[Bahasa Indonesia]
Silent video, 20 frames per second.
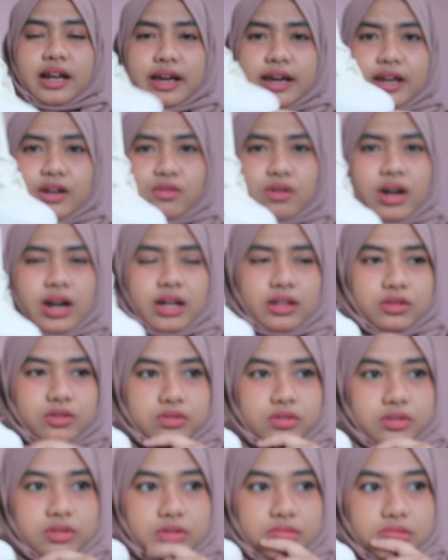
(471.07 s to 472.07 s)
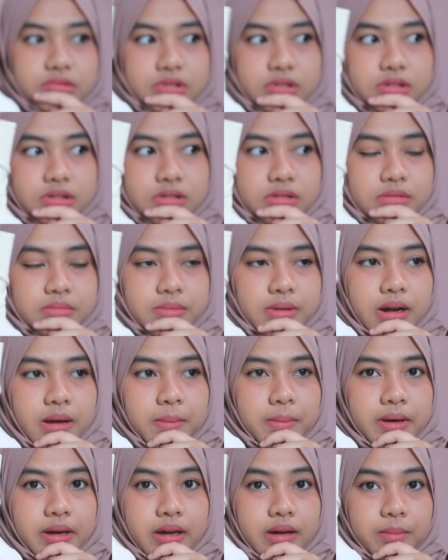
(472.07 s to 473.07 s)
ini harganya 200
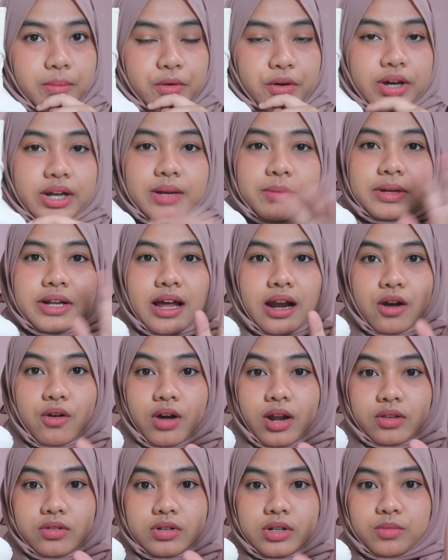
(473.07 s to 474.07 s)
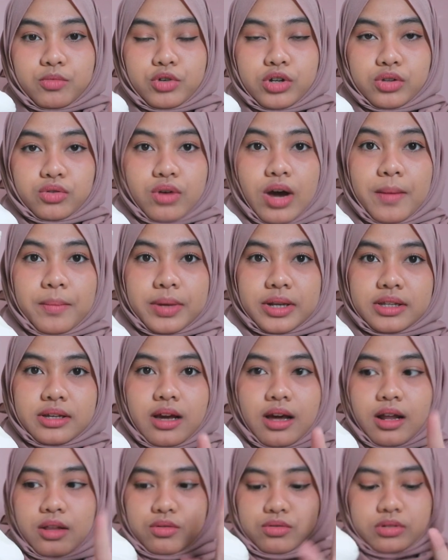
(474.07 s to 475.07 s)
berapa ya pokoknya lebih dari 200 ribu gitu hampir
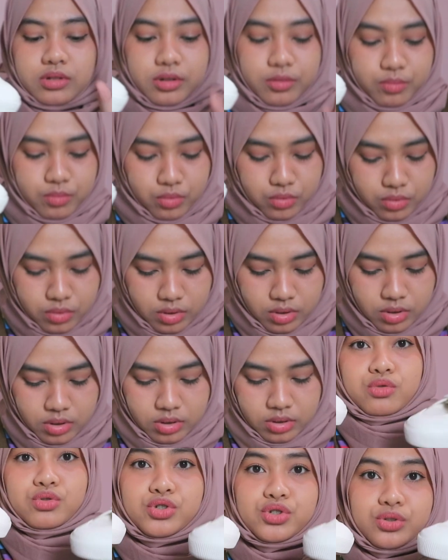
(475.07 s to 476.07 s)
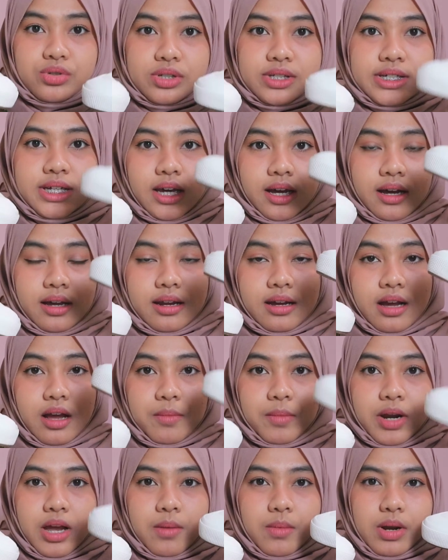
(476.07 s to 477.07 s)
300 ribu lucu sih ya ada
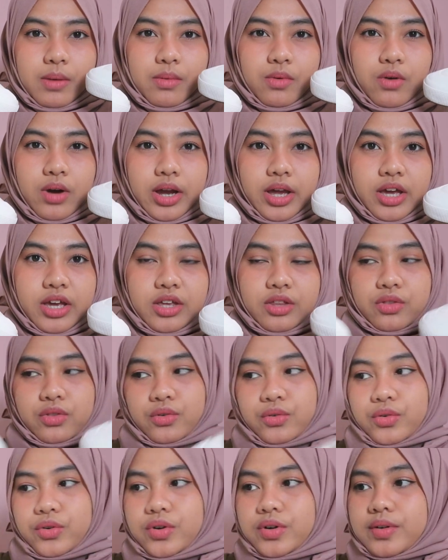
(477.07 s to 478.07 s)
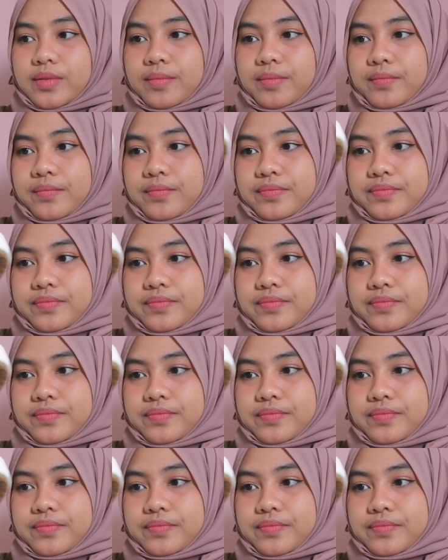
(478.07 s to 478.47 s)
gambar-gambar beruangnya gitu